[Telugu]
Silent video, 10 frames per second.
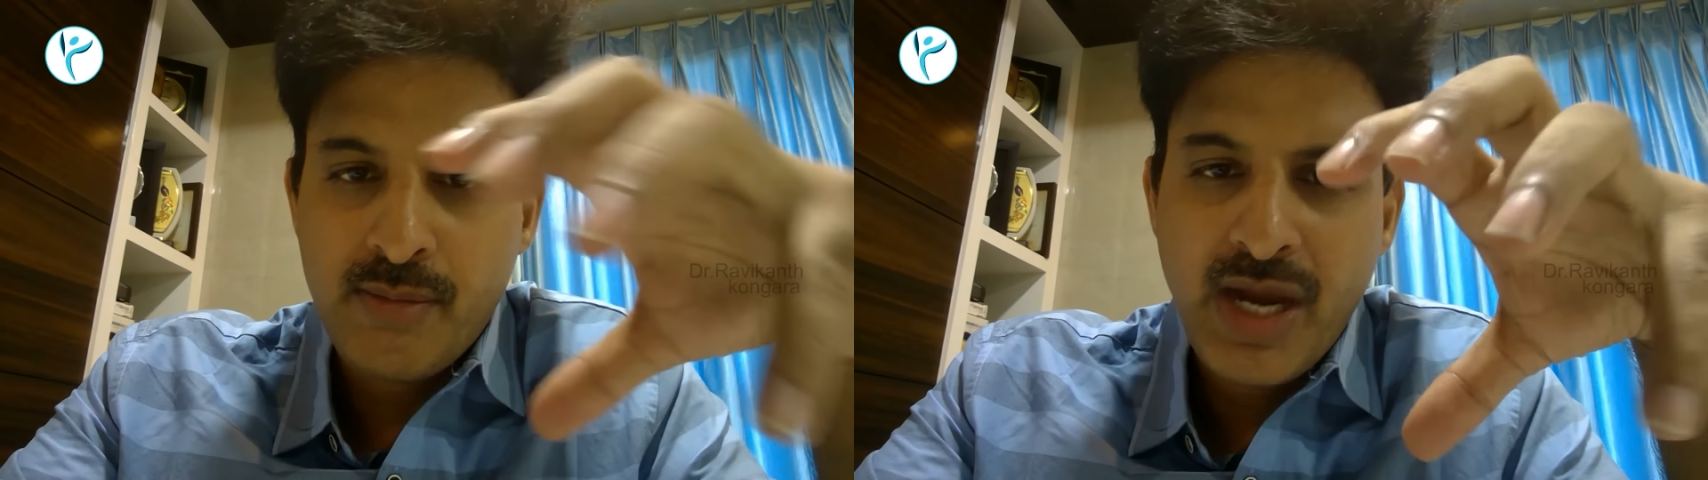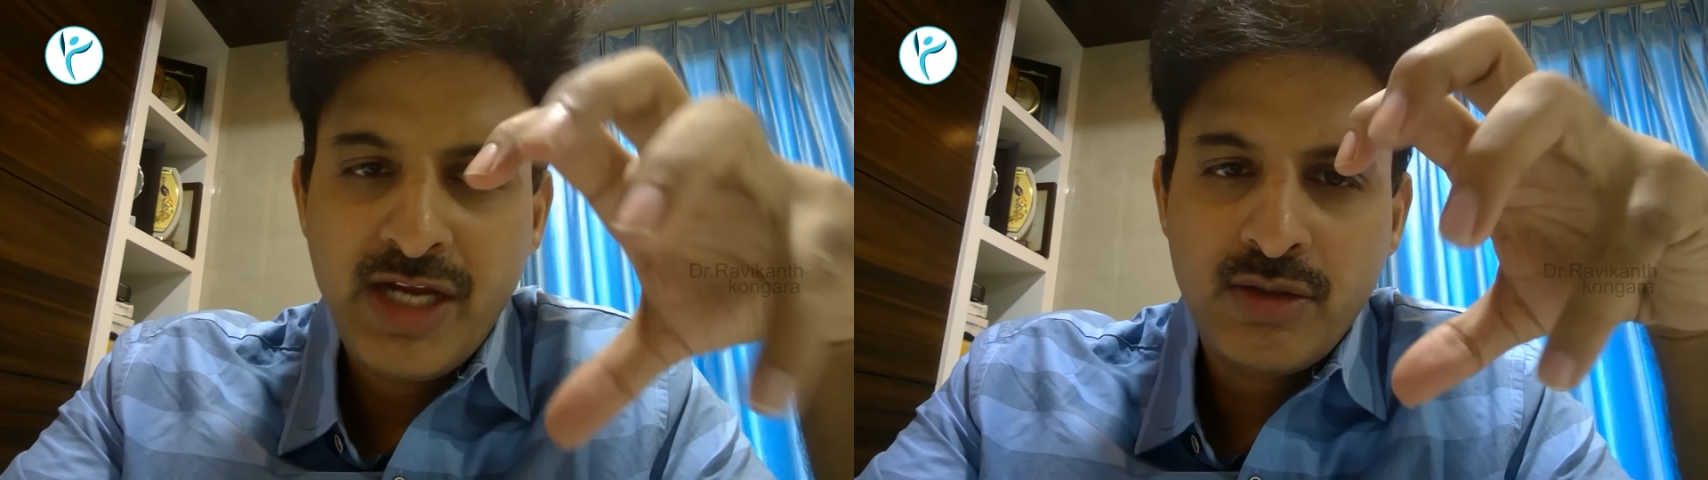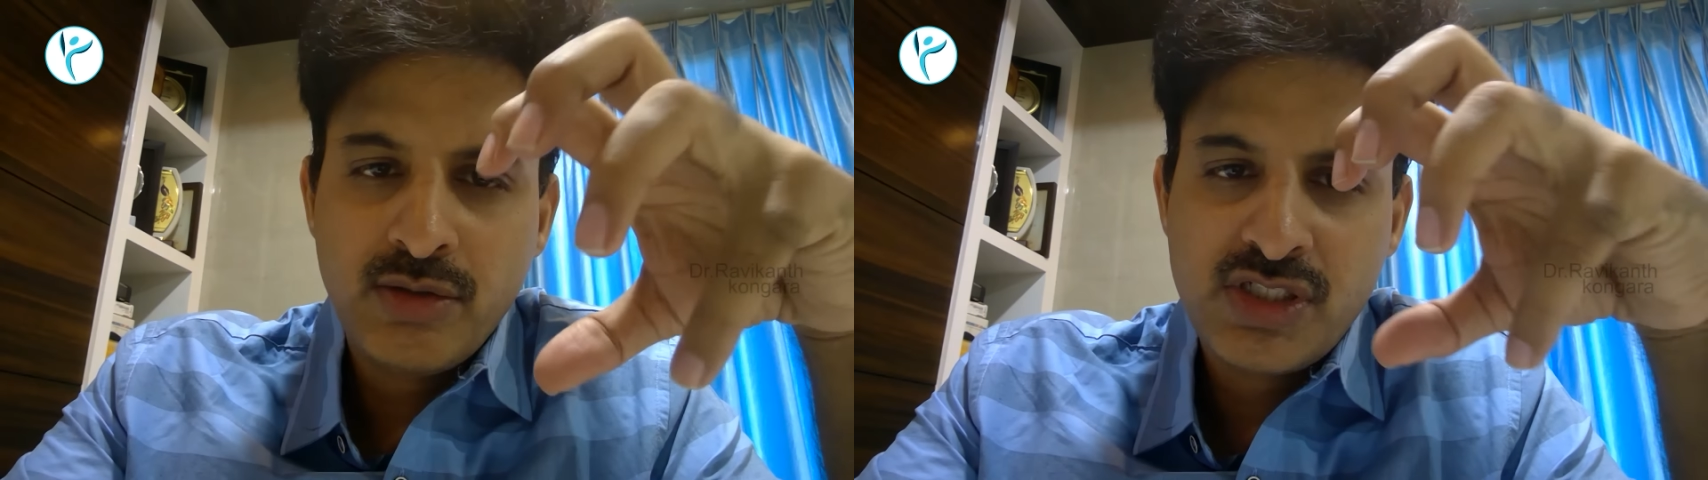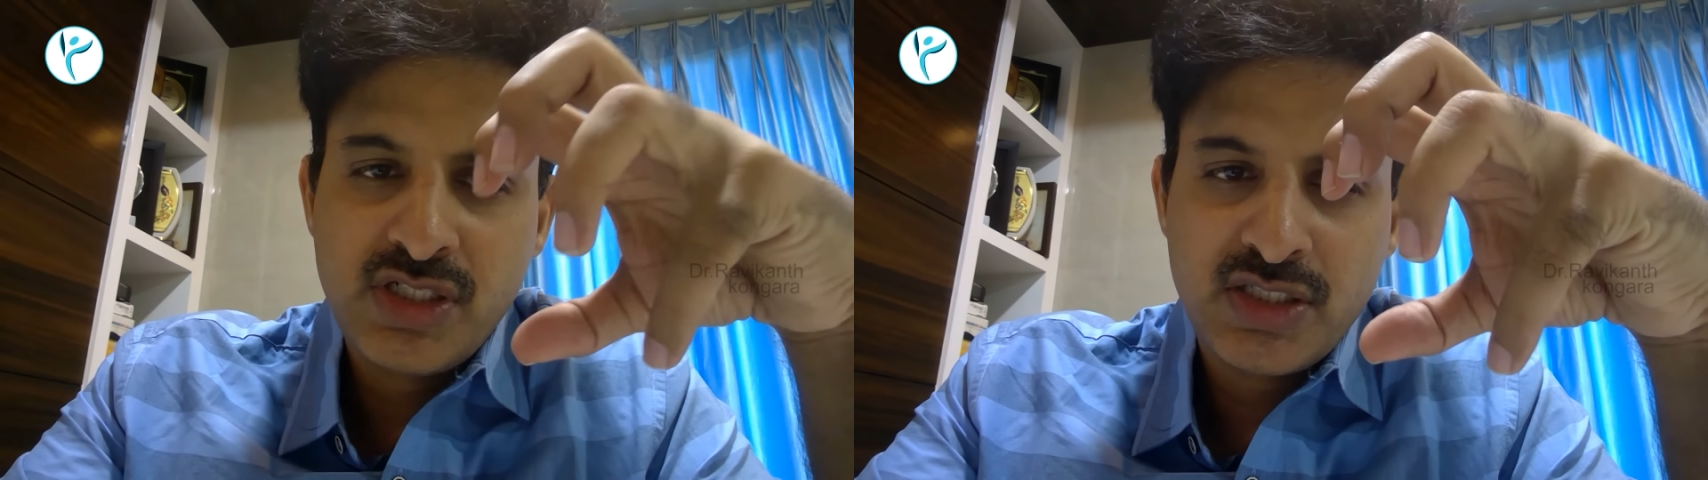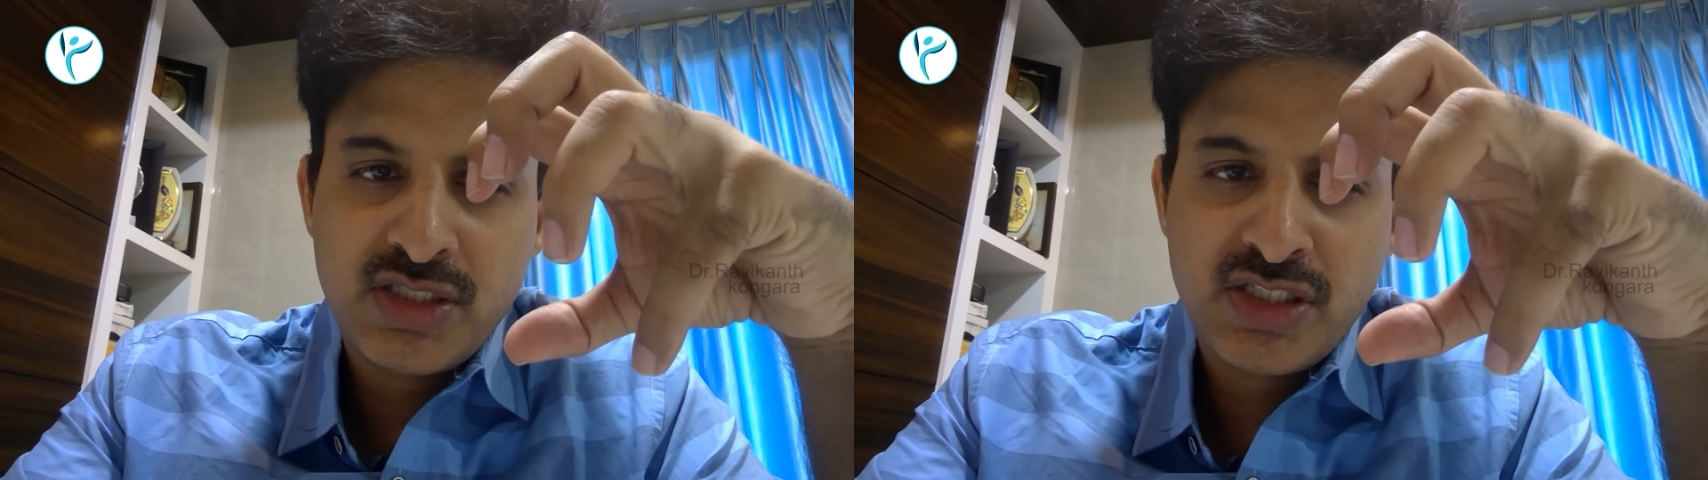బయటకు
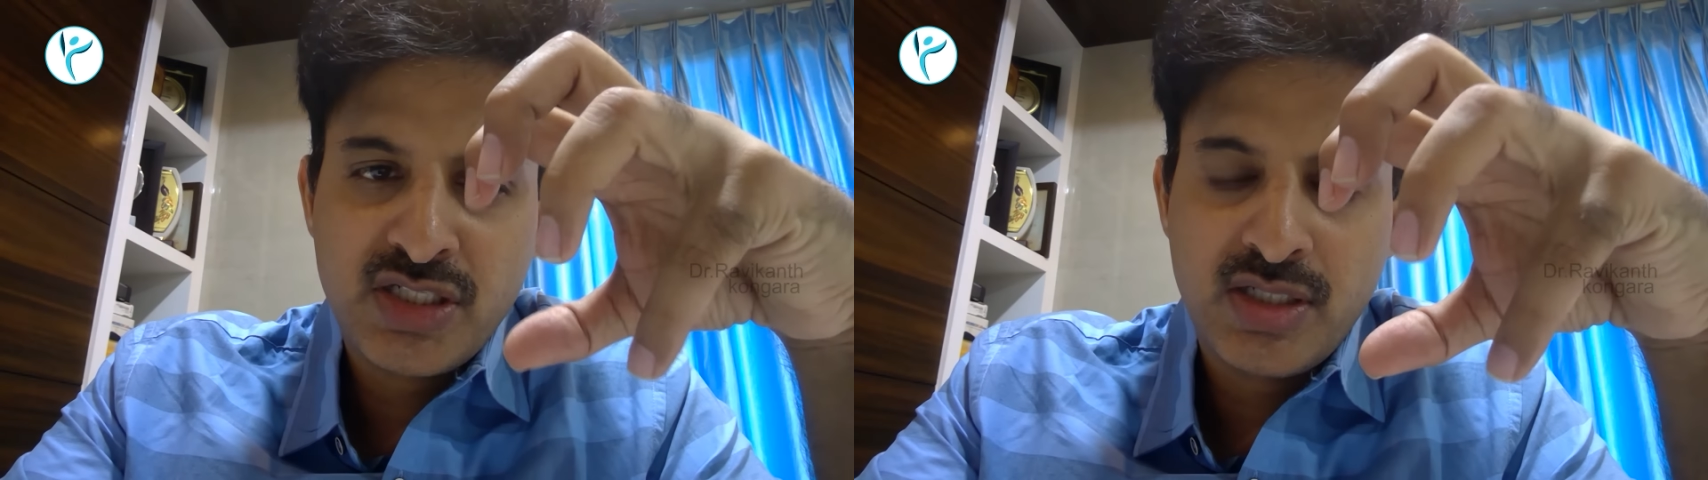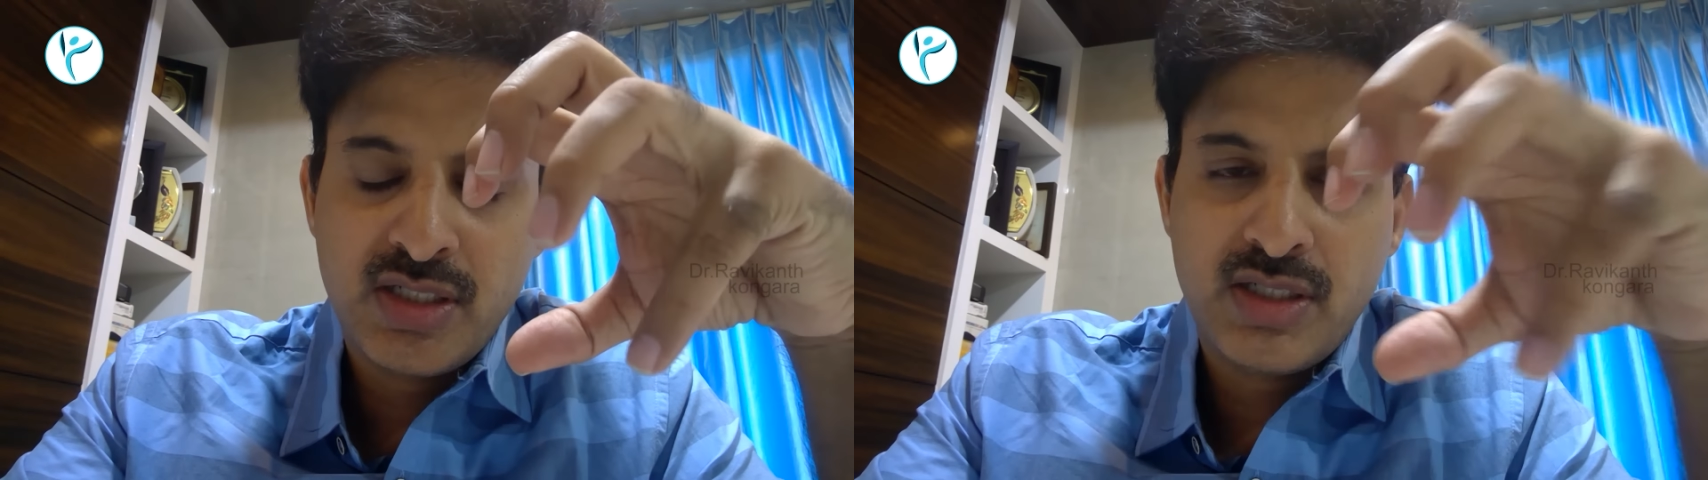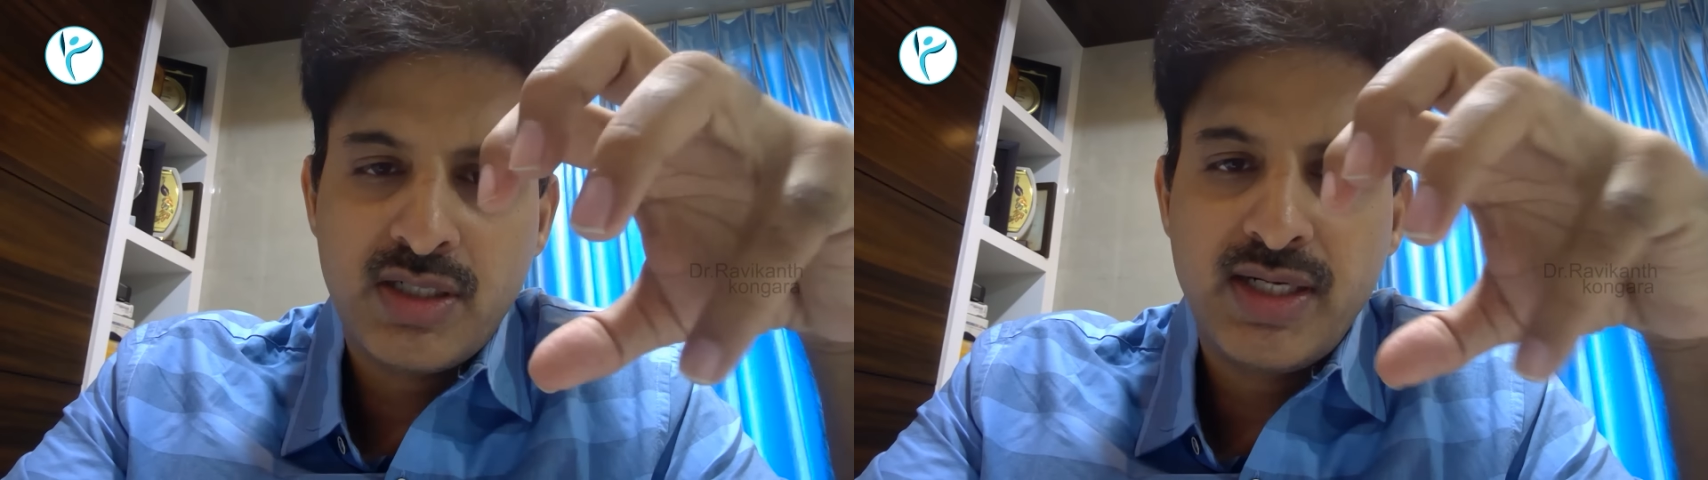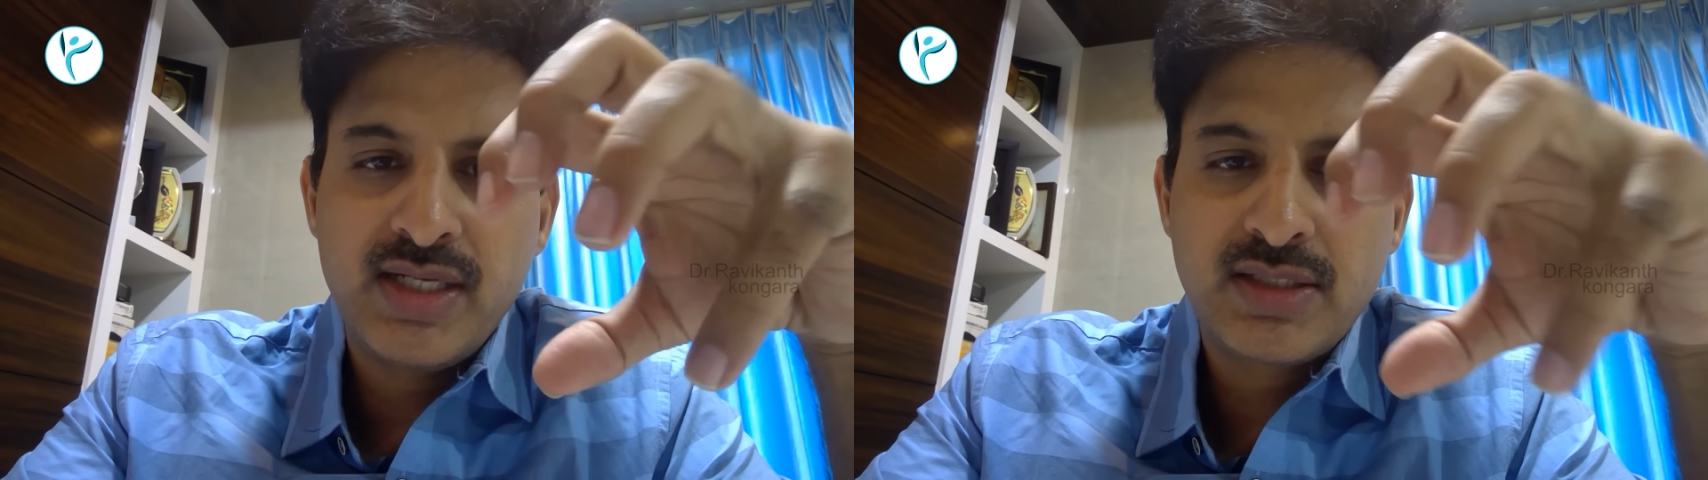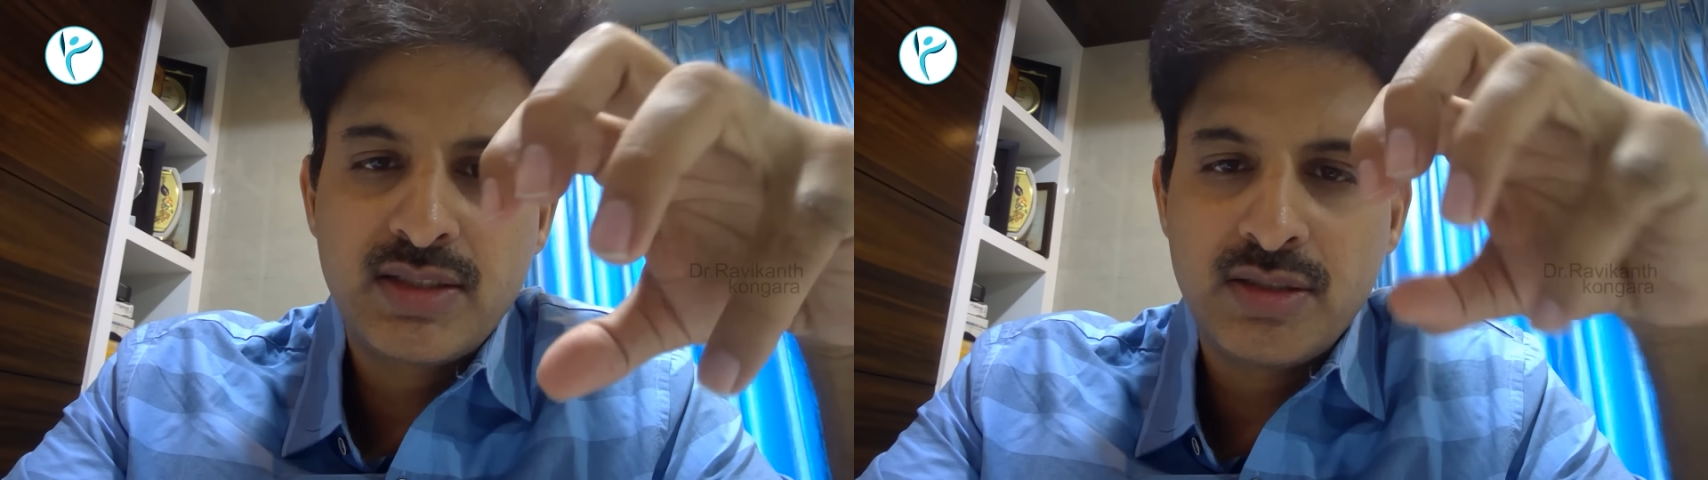వచ్చిన
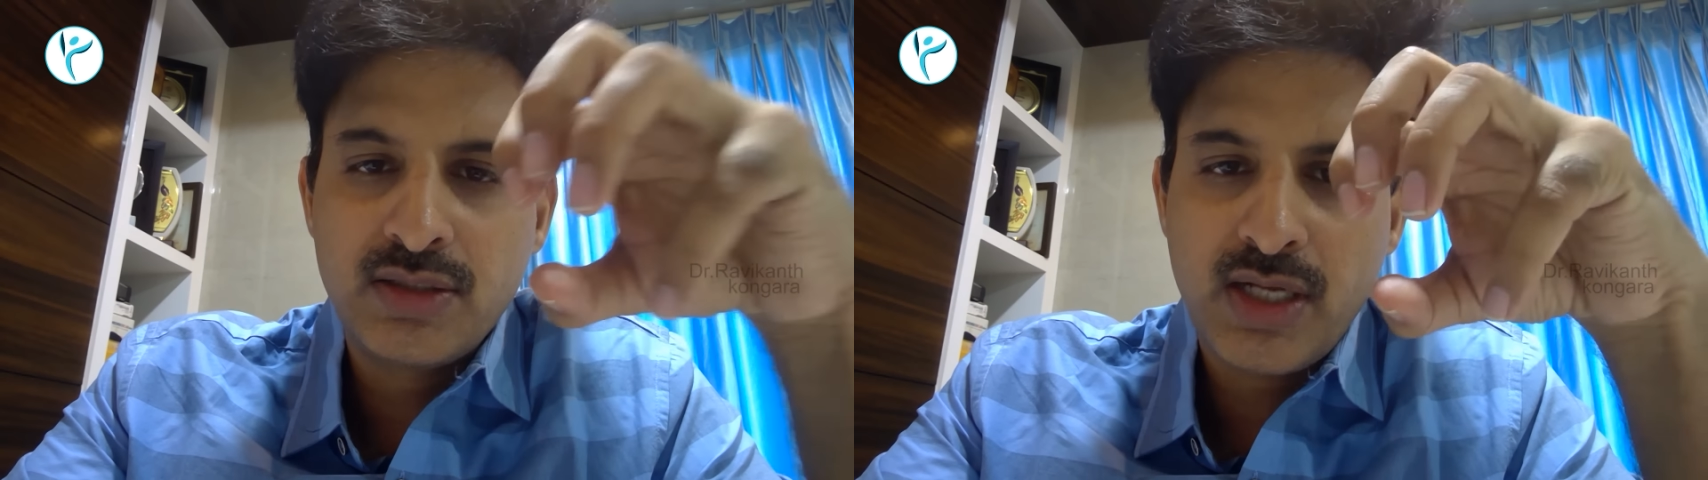డిస్క్